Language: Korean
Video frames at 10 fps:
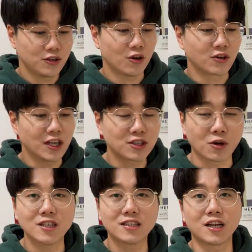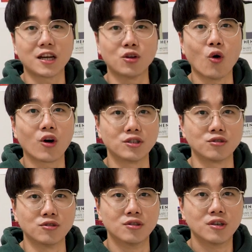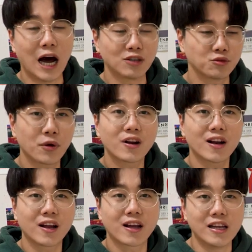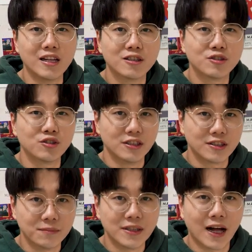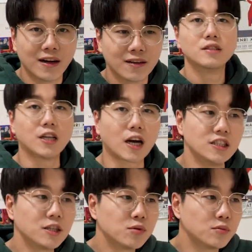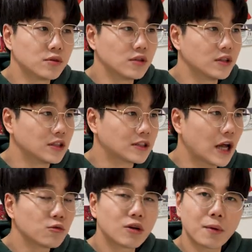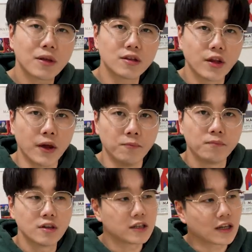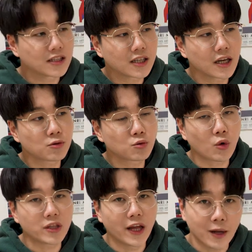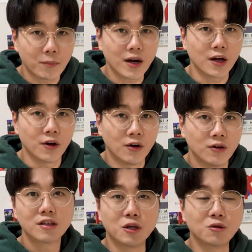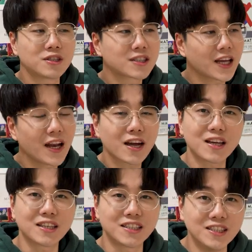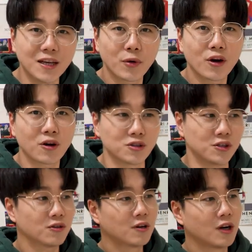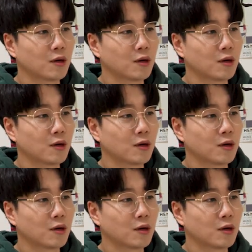여기에 전자책에 넣어가지고 아주 편안하게 읽을 수 있습니다. 제가 이 제품을 이제 사용을 해봤는데 일단 스캔 속도가 되게 빨라요. 그리고 스캔하기가 진짜 편하거든요.